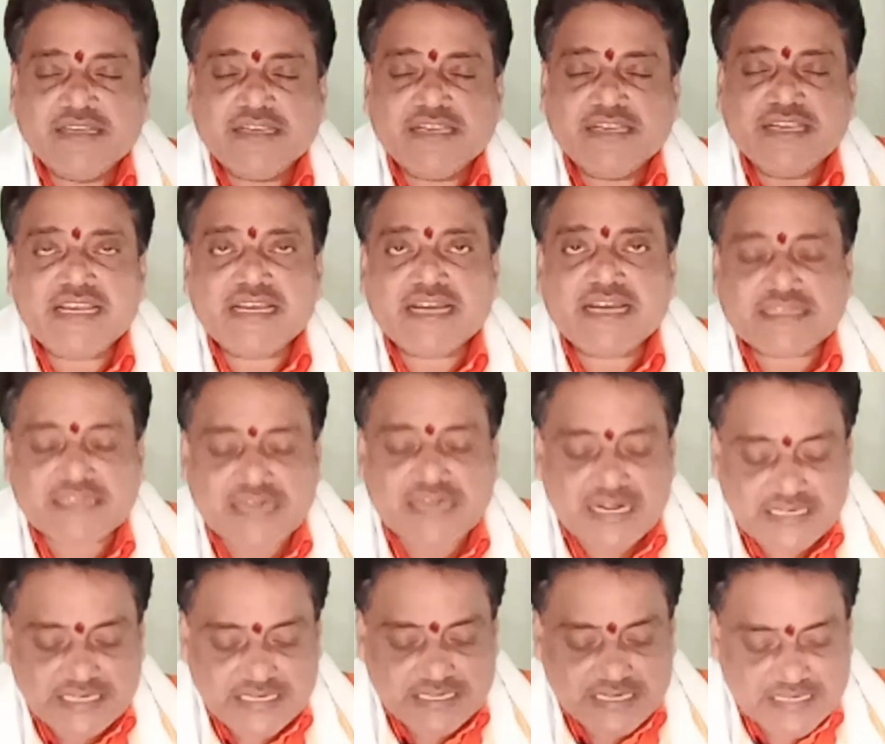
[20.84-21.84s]
ఈ
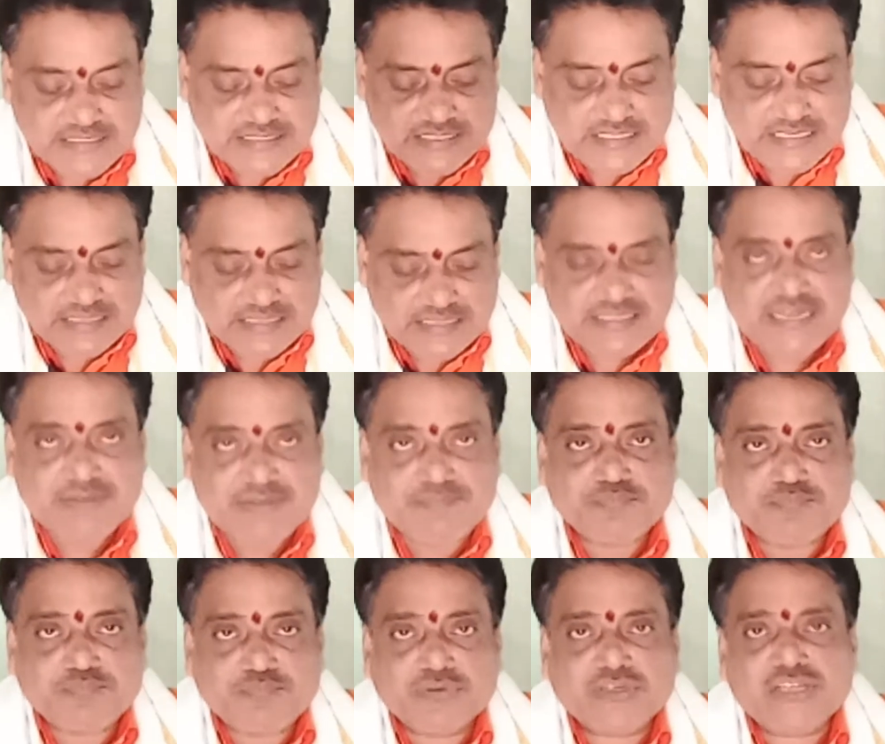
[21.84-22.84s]
కర్కాటక రాశి అంటే
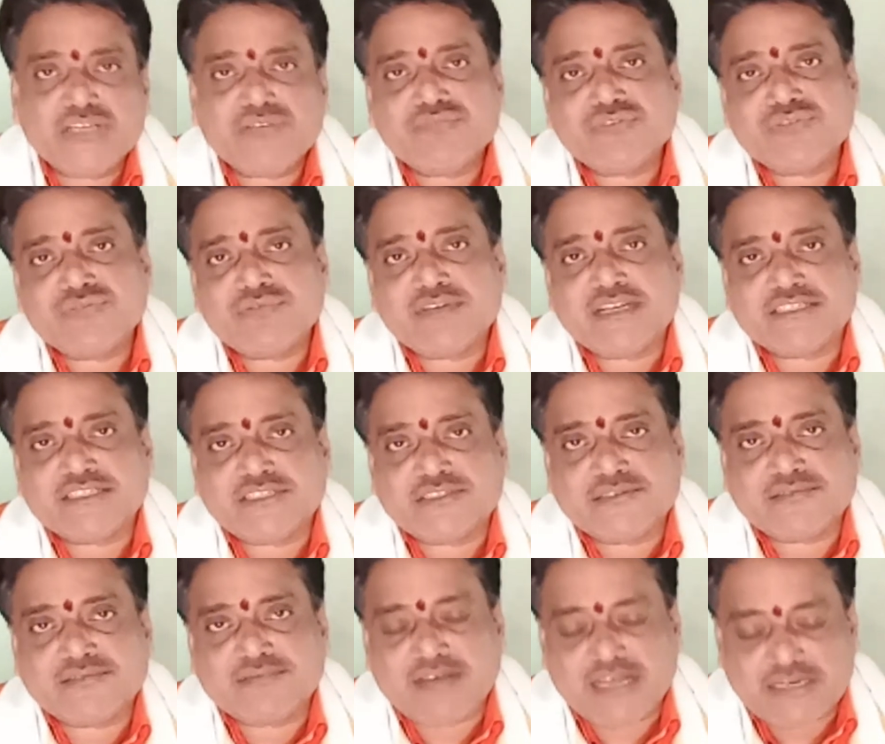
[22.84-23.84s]
పునర్వసు
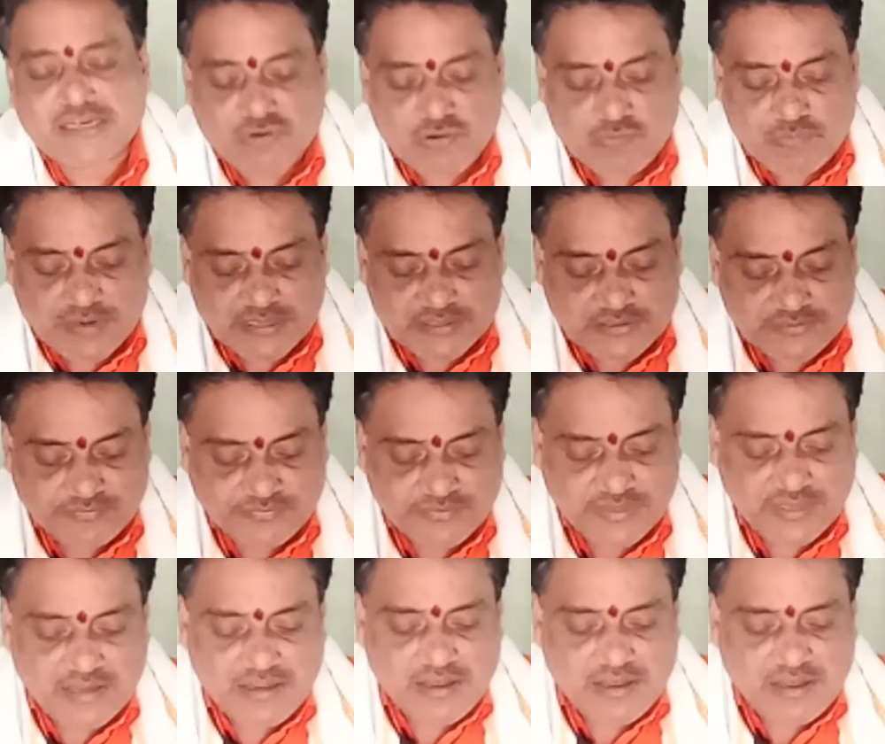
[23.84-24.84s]
నక్షత్రం నాలుగవ పాదం
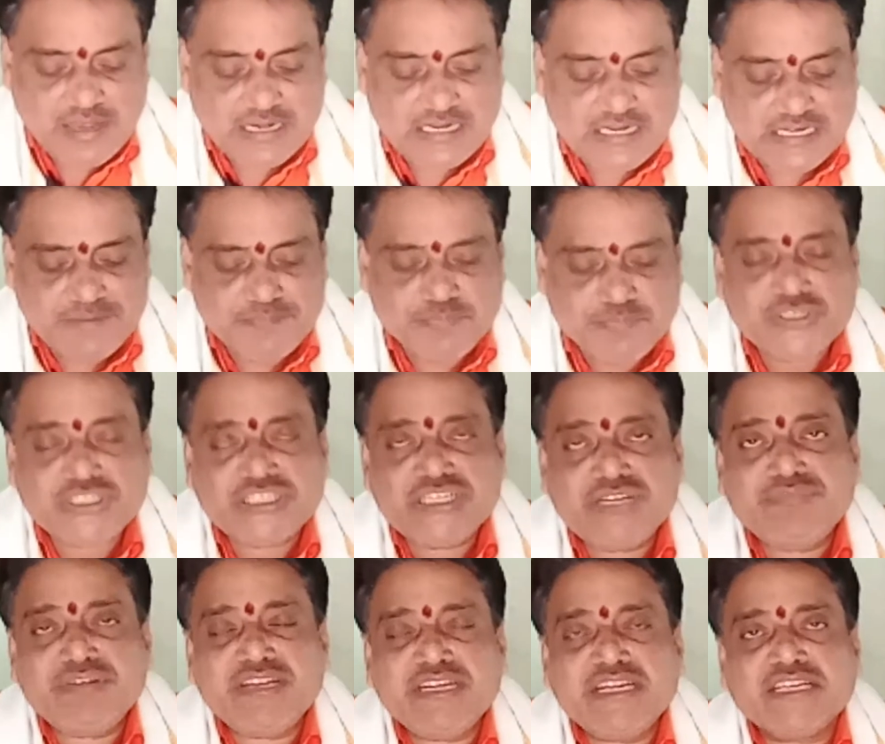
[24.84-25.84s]
అలాగే
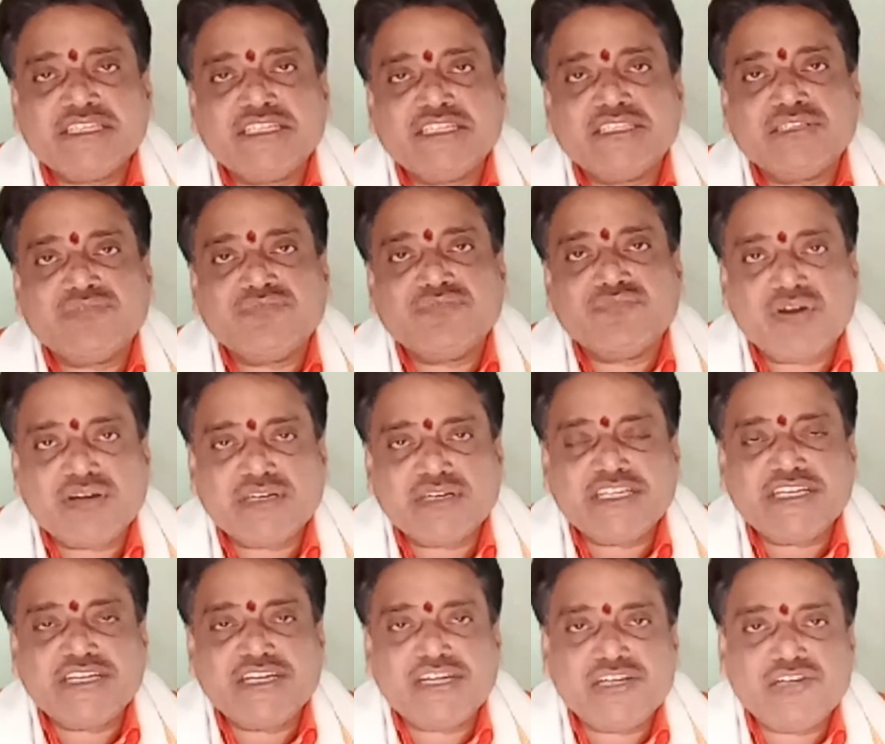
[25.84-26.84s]
పుష్యమి నక్షత్రం
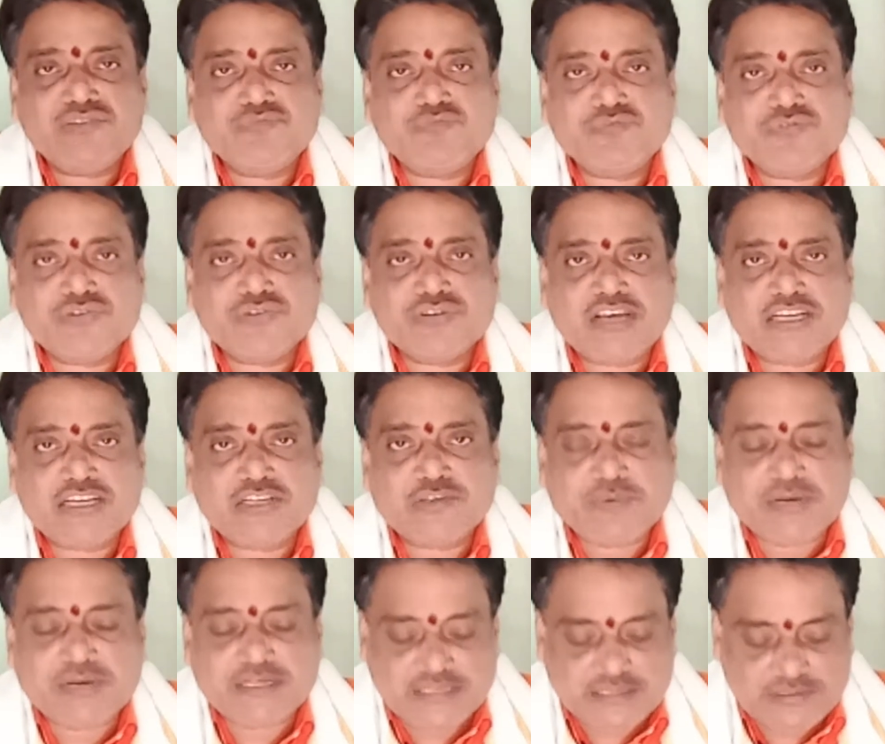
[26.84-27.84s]
ఒకటి రెండు మూడు నాలుగు
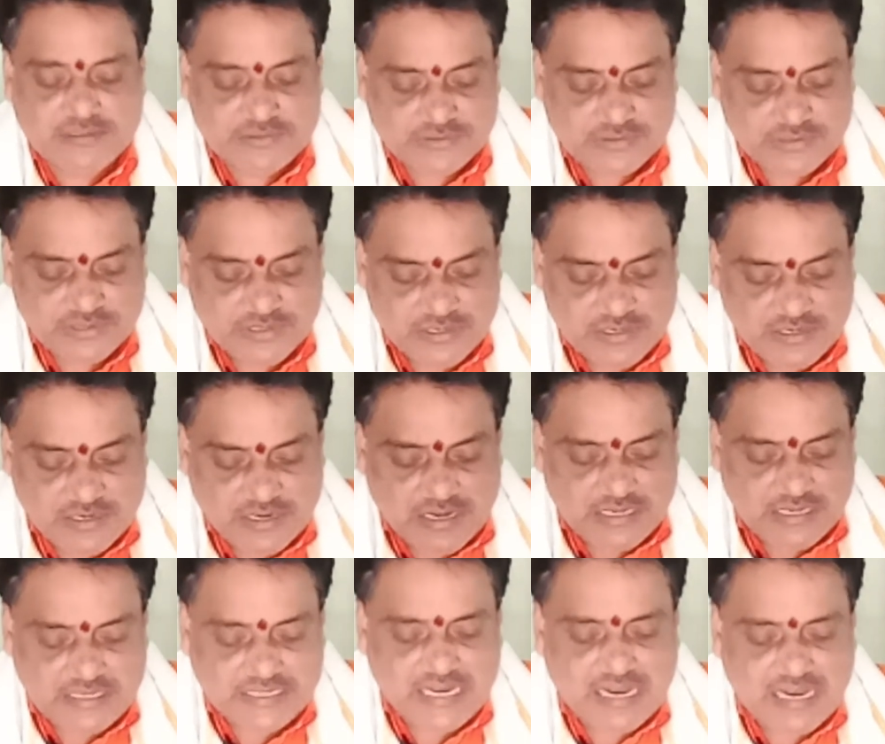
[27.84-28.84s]
పాదాలు
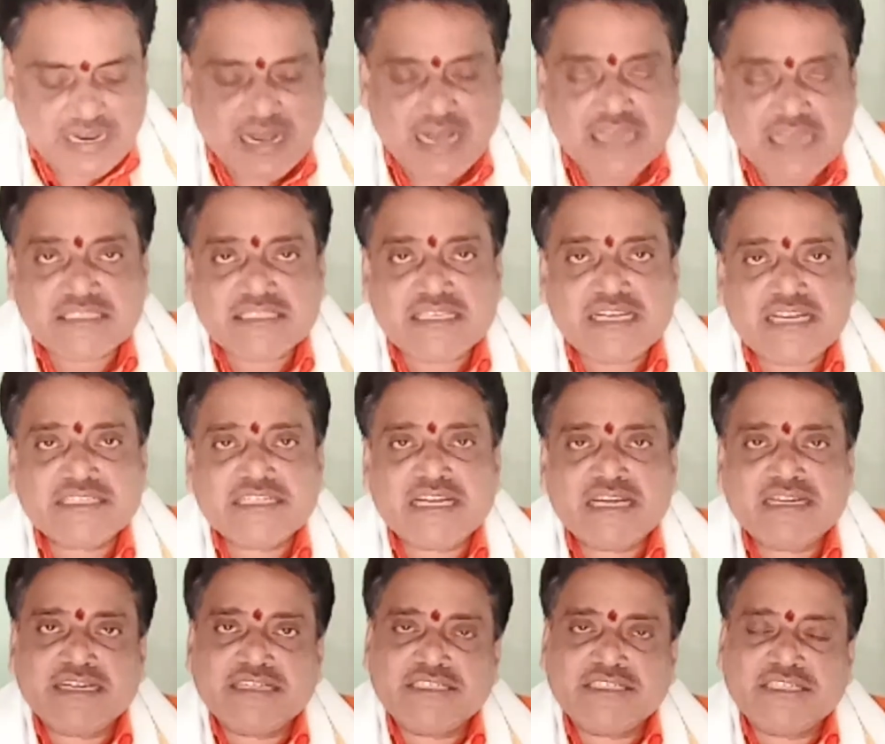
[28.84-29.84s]
అలాగే ఆశ్లేష
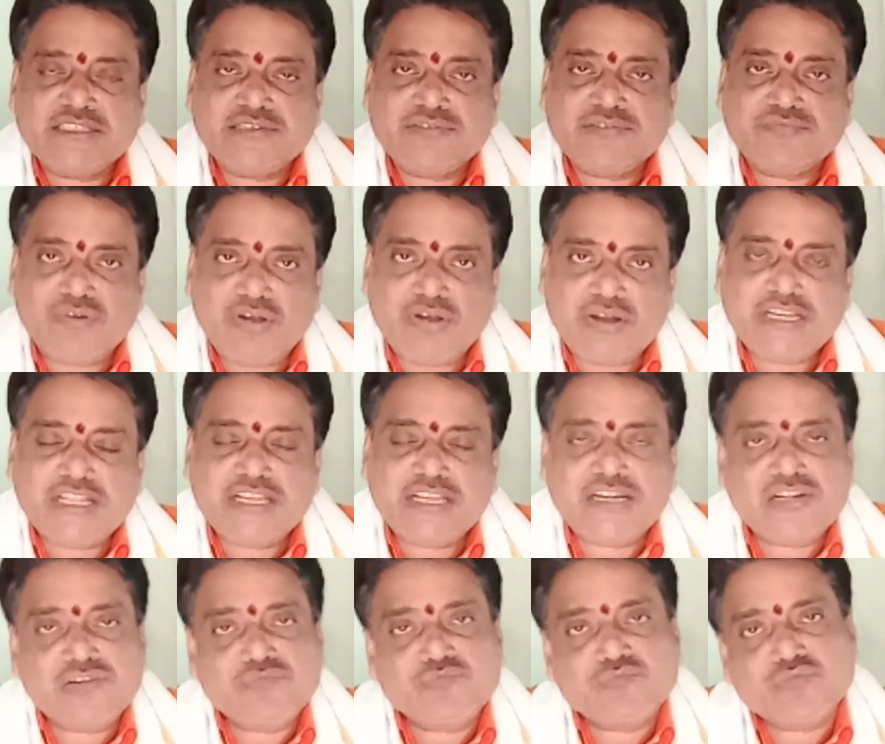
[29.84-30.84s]
నక్షత్రం ఒకటి
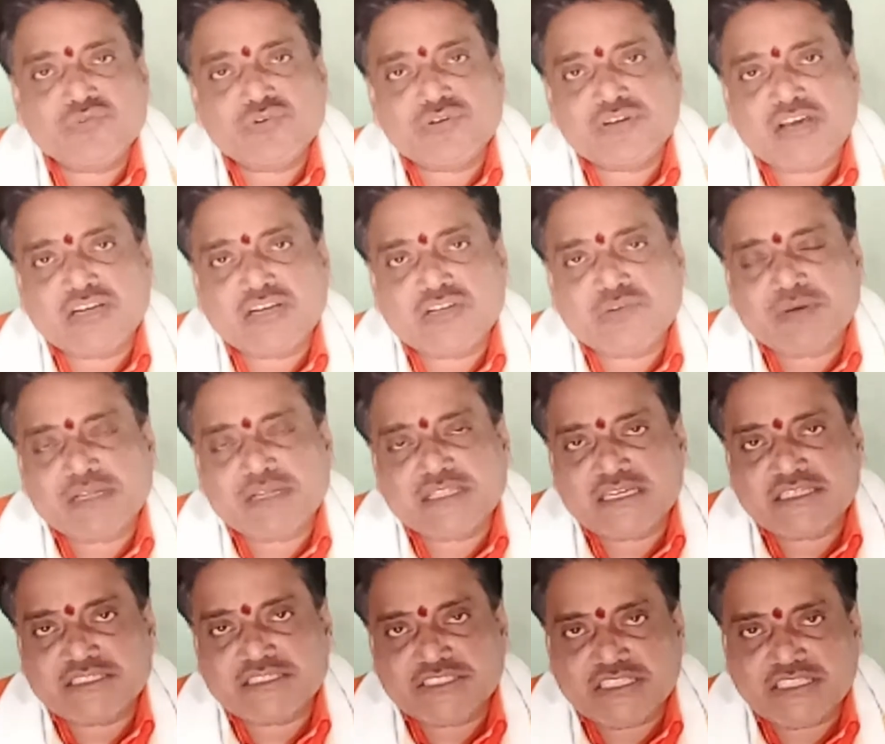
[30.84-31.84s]
రెండు మూడు నాలుగు
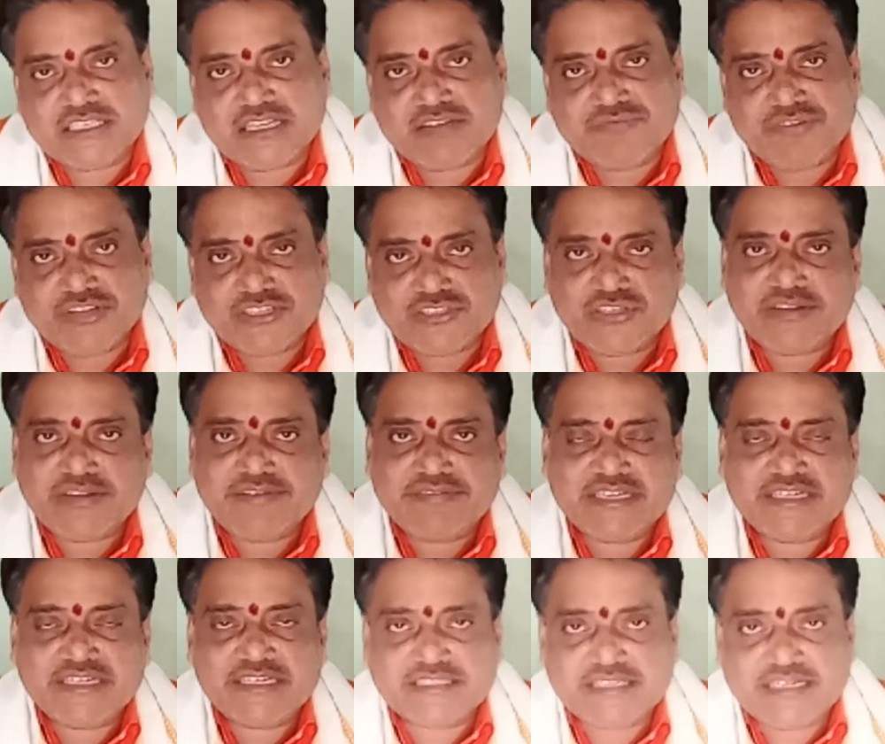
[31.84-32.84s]
పాదాలకు చెందిన వ్యక్తులు
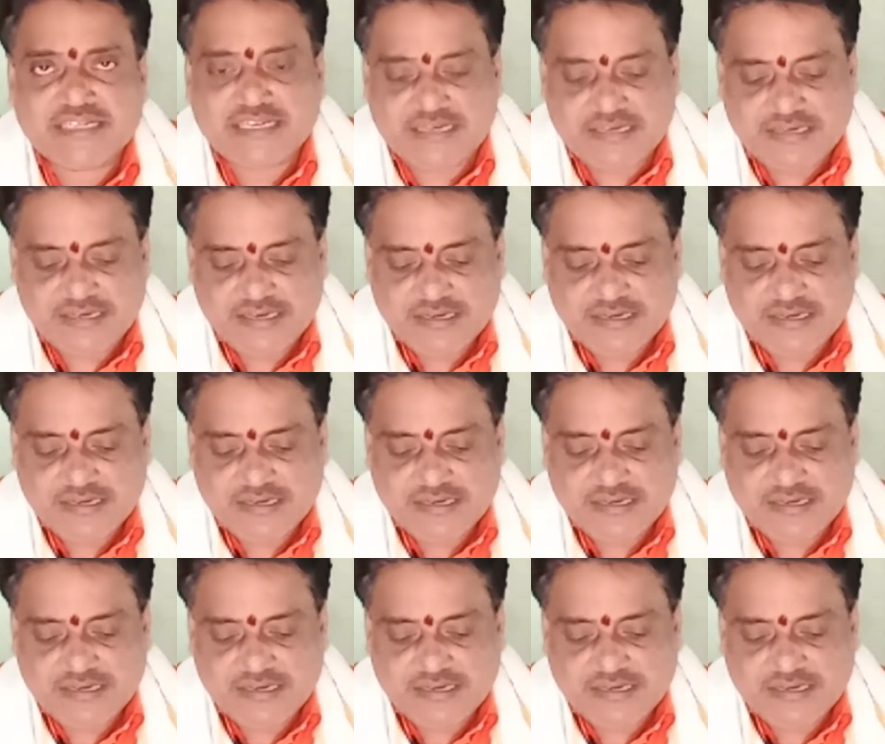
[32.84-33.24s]
ఎవరైనా సరే